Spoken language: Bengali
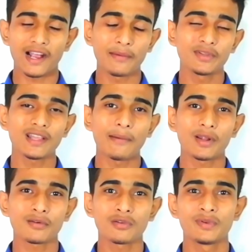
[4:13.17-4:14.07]
আগামীতে
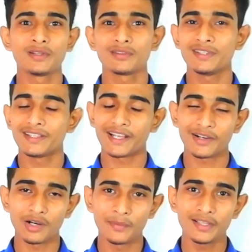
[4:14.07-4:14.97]
আবার কোনো ভিডিও নিয়ে
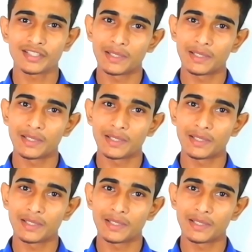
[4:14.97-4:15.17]
দেখা হবে